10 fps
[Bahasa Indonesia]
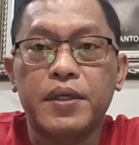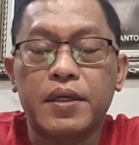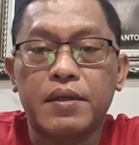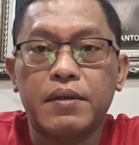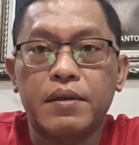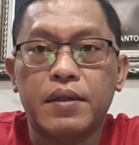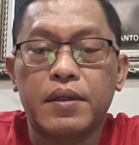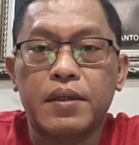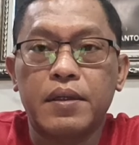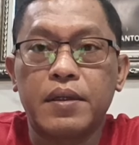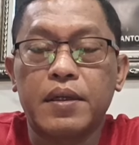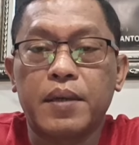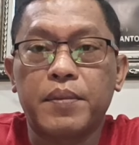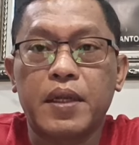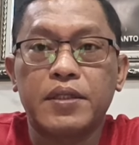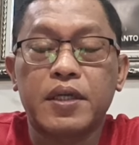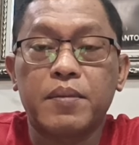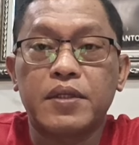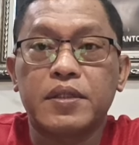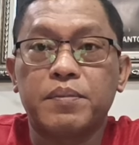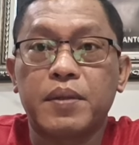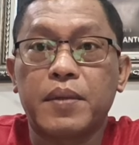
biar uh, lengkap dari Sabang sampai